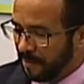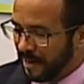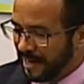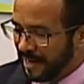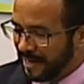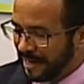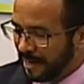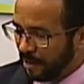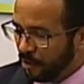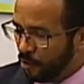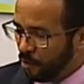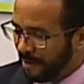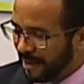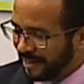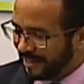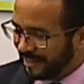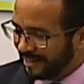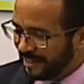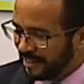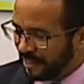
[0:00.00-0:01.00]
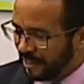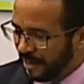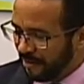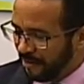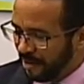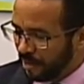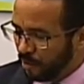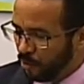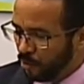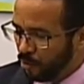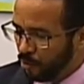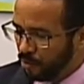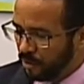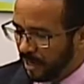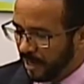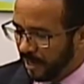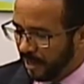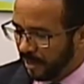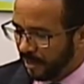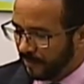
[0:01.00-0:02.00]
para compartir la
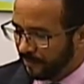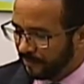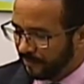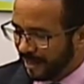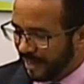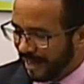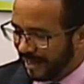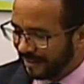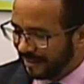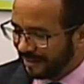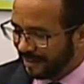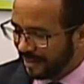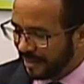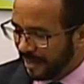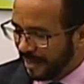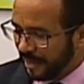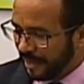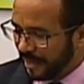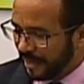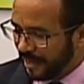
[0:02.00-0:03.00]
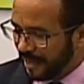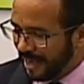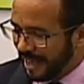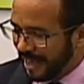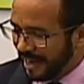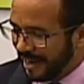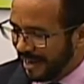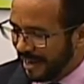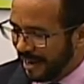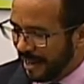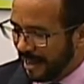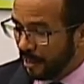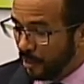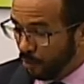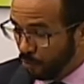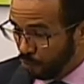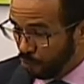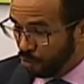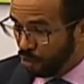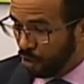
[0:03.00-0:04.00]
vacuna atrae a
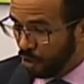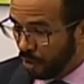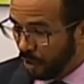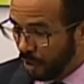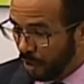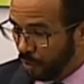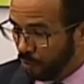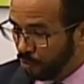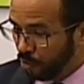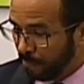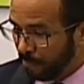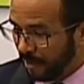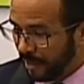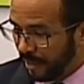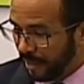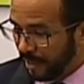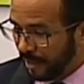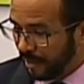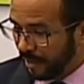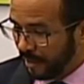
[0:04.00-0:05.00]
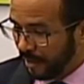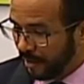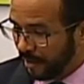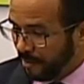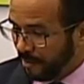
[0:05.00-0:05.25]
la Unión Europea,